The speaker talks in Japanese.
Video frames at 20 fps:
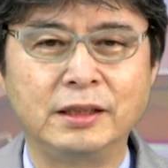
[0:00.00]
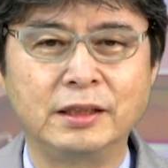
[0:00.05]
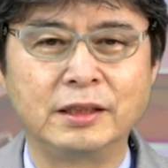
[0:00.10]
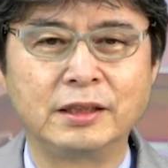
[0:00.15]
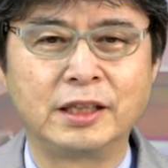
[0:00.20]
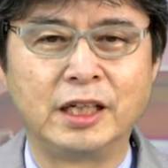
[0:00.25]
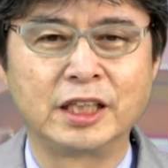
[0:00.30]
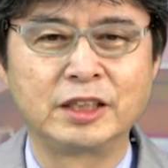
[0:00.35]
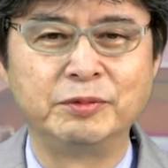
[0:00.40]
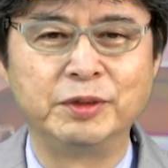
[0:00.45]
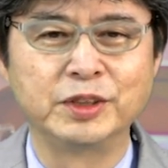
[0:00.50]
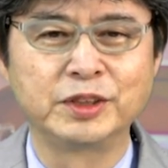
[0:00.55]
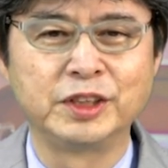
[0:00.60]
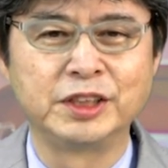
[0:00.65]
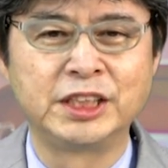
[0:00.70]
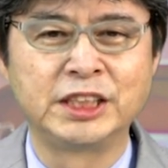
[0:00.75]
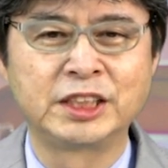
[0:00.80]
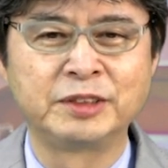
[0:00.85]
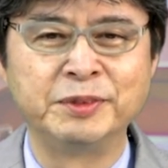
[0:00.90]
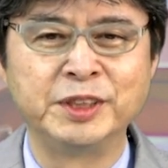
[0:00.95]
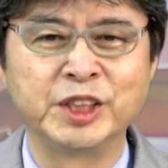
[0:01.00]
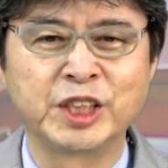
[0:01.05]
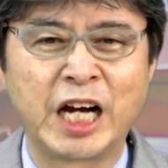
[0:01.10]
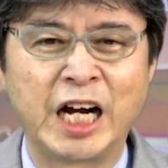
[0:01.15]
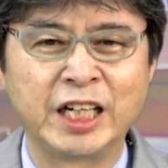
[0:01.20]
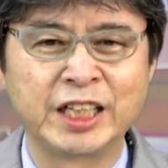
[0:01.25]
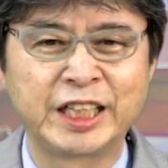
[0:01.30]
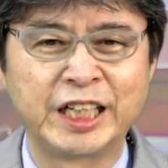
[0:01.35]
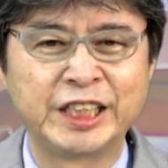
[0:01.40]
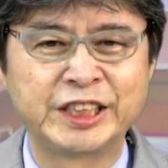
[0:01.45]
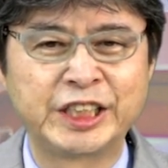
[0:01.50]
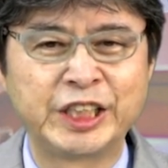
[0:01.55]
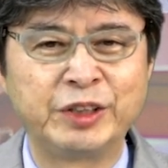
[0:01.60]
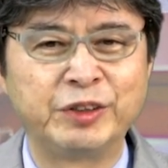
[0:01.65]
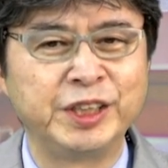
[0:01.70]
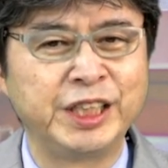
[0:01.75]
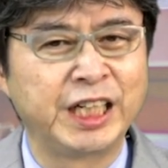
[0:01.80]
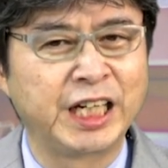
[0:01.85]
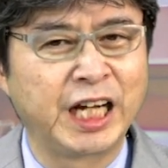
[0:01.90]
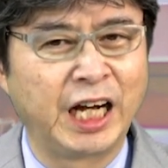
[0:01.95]
学問と実務の関係性
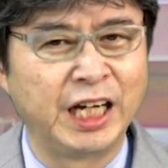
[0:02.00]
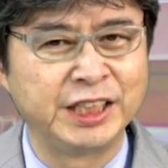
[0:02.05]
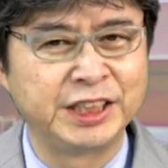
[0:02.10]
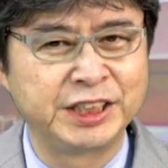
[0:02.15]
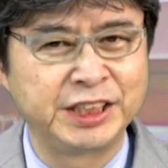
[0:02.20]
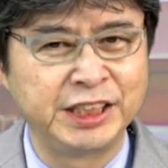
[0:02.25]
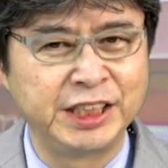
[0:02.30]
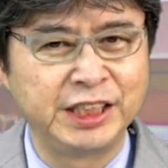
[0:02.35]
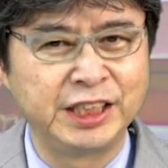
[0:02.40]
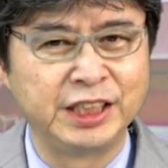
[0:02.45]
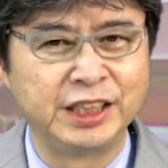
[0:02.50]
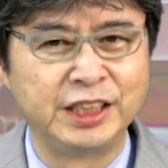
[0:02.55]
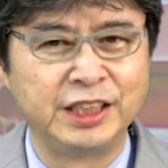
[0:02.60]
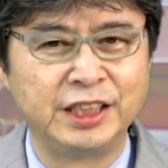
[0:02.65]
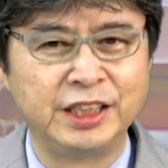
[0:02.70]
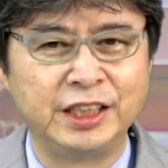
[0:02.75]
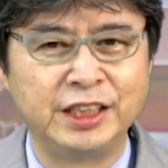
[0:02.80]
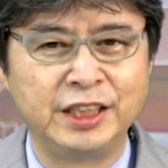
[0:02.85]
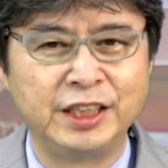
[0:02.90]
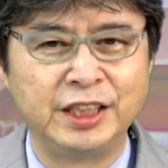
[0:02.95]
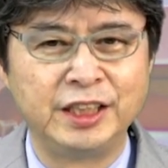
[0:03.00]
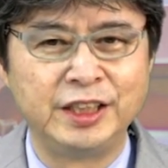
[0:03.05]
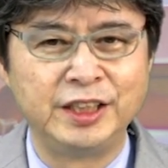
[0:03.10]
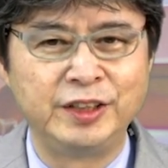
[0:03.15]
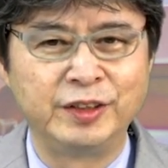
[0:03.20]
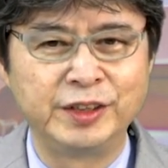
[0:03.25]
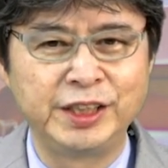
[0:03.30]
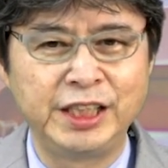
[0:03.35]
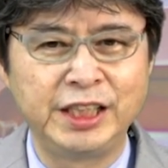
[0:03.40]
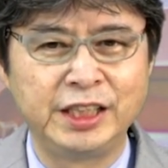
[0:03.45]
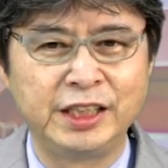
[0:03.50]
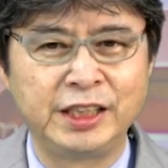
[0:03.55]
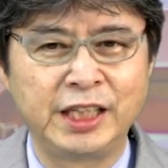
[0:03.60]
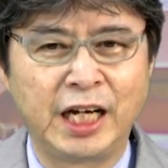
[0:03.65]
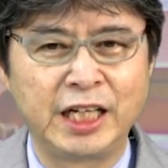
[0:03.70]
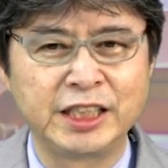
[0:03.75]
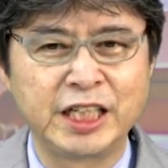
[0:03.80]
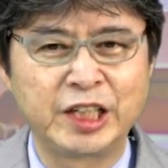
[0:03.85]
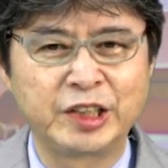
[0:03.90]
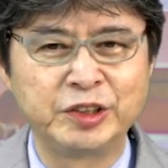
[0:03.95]
を理解しより
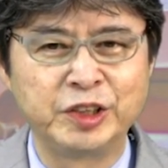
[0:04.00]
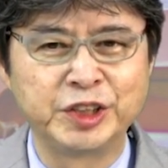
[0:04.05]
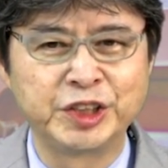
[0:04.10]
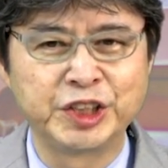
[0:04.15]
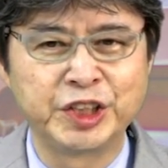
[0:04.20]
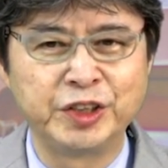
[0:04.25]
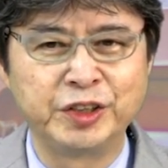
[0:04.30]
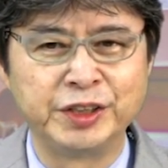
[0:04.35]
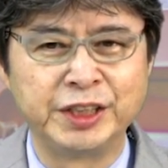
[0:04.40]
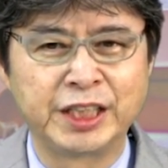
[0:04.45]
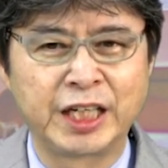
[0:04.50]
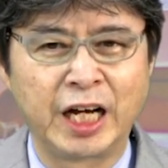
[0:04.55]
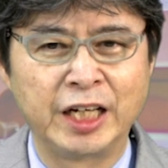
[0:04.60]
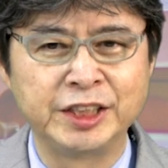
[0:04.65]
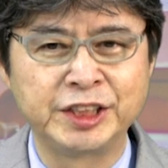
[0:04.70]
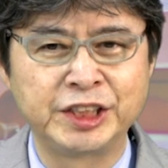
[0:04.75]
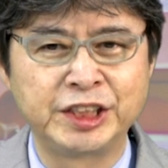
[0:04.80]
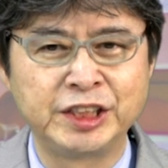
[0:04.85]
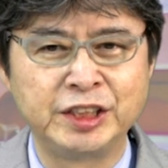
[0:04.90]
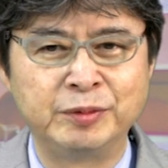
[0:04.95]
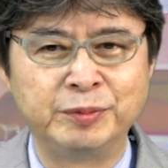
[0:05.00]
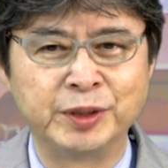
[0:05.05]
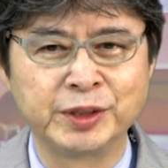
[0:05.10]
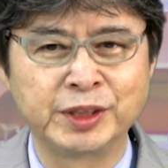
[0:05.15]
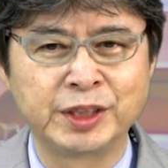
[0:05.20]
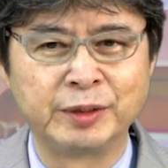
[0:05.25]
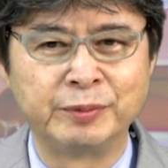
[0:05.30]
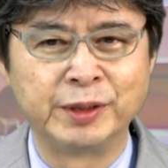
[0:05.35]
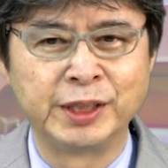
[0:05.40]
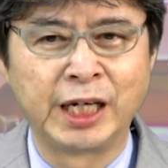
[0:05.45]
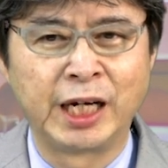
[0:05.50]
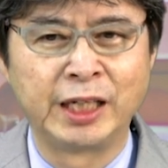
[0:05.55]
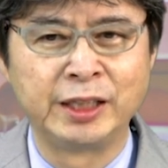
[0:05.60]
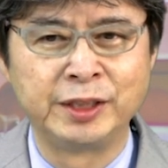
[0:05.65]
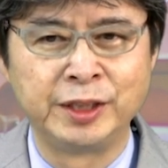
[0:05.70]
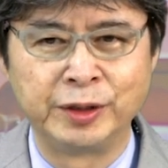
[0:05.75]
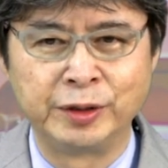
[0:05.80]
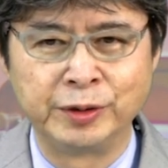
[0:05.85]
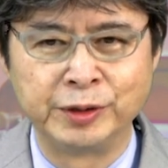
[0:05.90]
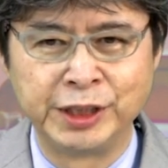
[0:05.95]
大学の授業に関心を持ってもらえる
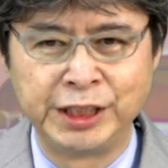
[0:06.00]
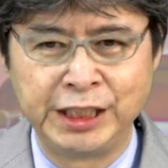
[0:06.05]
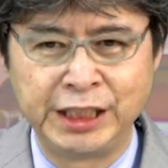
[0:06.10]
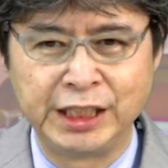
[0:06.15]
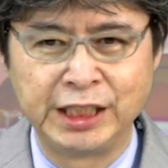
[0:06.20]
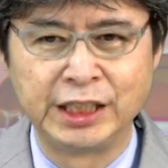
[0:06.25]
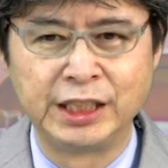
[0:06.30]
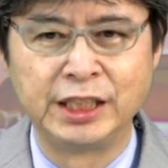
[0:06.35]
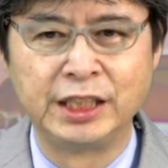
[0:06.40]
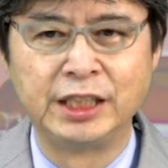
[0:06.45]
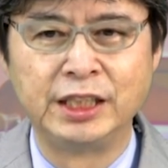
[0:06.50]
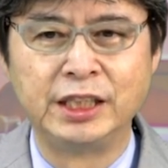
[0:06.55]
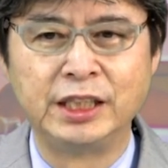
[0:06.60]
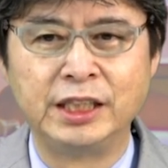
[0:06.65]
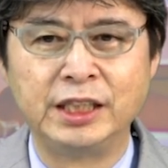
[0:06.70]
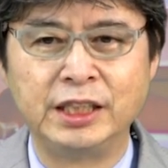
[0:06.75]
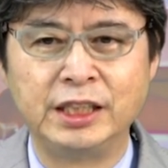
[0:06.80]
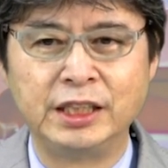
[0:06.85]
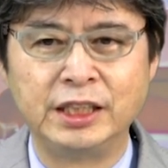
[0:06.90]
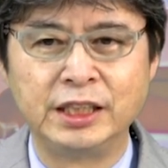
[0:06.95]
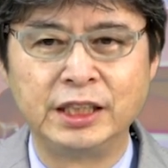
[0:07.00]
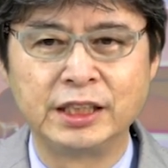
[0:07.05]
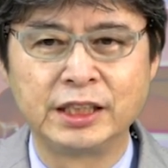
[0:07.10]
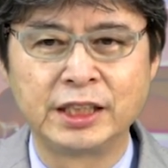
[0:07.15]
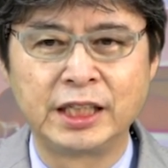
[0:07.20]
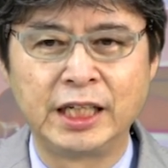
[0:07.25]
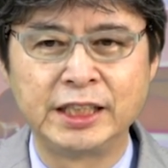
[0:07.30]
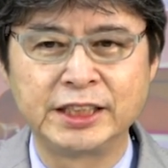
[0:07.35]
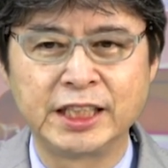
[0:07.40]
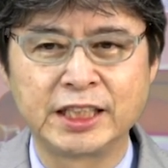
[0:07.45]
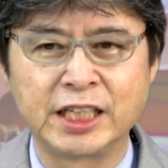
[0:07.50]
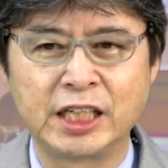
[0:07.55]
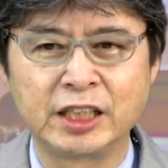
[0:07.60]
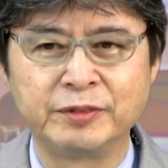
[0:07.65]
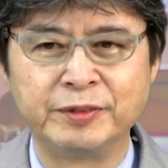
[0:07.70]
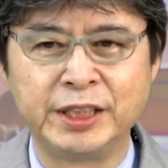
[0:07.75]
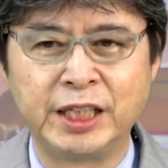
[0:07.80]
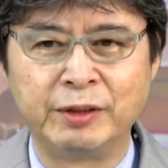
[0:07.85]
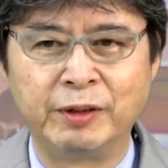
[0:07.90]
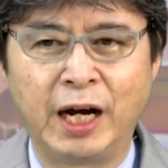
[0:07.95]
ように経済学
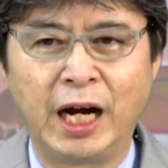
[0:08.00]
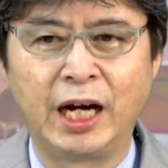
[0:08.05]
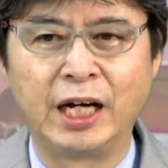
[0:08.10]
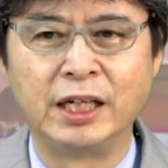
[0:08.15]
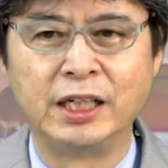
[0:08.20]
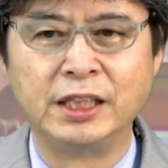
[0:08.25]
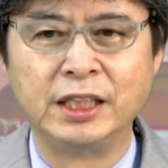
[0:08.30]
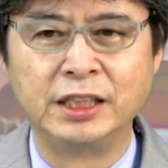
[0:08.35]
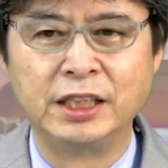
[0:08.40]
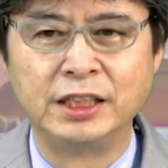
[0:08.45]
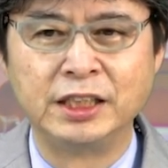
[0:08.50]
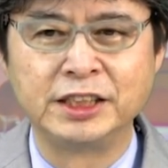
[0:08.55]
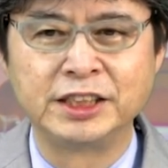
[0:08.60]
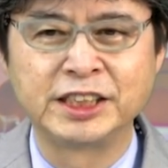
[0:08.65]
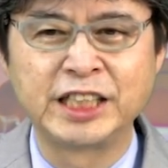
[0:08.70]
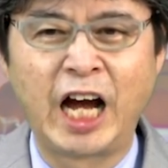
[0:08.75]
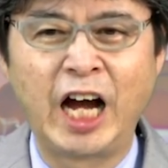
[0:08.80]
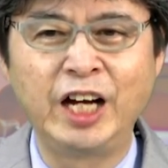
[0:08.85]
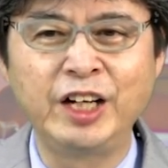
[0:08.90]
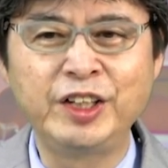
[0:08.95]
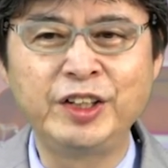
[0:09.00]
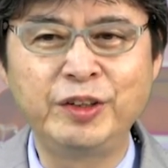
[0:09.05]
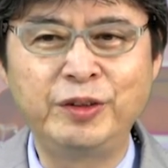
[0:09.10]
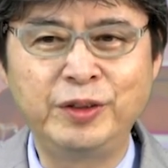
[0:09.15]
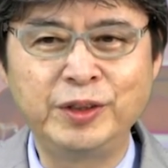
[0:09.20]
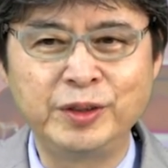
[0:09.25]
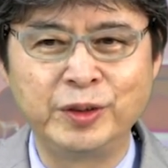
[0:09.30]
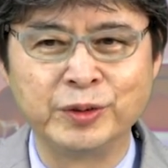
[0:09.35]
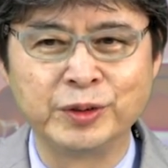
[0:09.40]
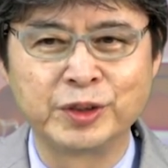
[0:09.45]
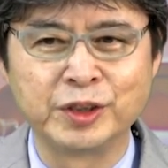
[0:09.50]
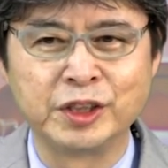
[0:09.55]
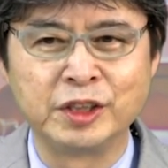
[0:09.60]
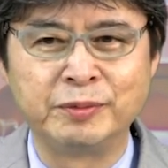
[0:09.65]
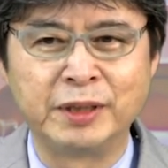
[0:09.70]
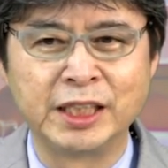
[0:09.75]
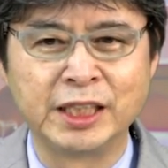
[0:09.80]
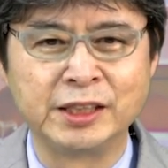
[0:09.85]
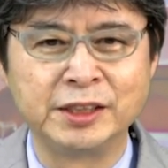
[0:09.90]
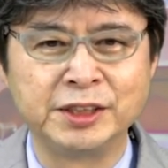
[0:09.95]
部では産業論と呼
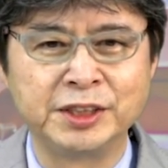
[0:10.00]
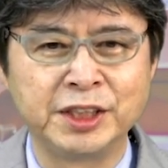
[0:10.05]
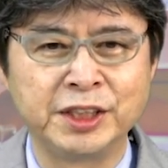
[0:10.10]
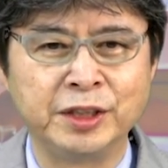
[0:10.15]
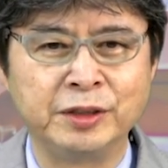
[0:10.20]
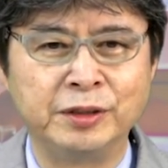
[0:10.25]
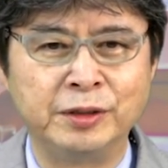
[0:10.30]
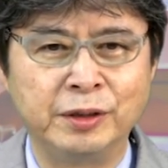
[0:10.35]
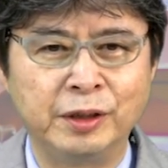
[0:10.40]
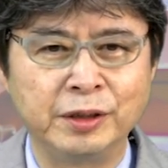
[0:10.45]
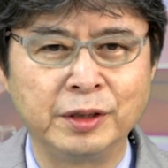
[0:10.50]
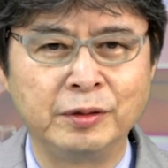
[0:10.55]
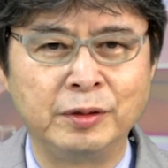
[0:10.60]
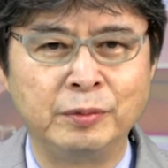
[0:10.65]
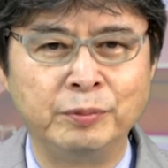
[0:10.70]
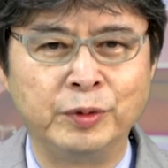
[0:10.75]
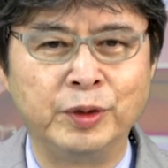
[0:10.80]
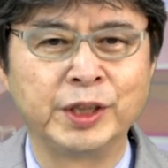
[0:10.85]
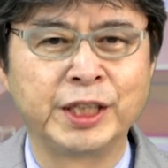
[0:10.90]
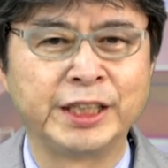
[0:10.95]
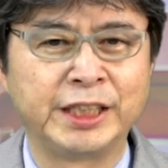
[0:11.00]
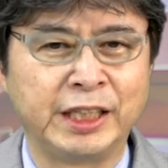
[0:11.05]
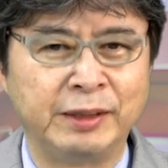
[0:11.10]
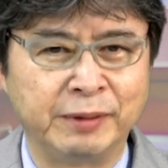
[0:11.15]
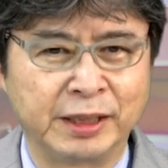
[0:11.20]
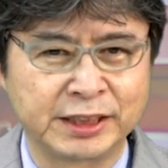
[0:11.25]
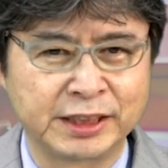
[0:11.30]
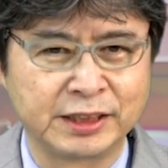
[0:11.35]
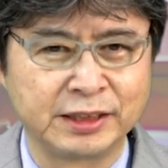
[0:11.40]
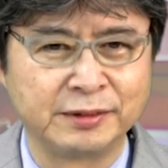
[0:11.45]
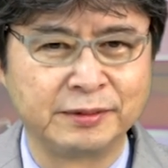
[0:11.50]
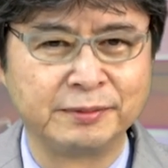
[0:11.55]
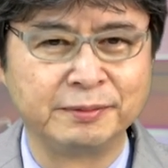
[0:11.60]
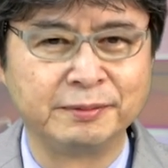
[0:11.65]
ばれる授業を設けています